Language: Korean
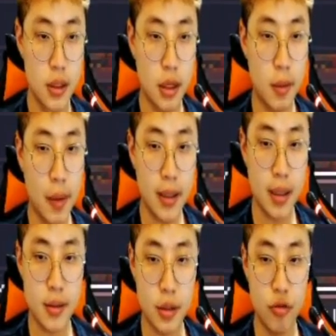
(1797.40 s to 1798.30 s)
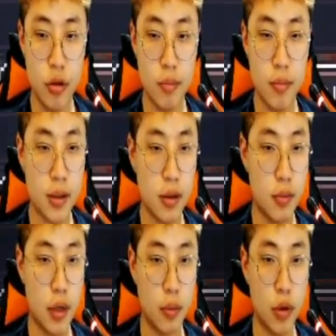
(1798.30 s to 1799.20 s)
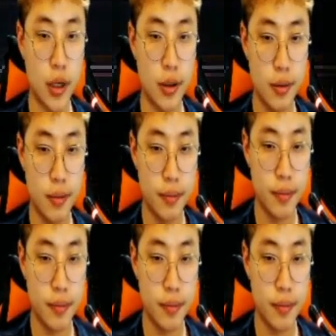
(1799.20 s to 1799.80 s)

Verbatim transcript: 레벨 8 됐어요 훈련받으러 한번 가볼까요?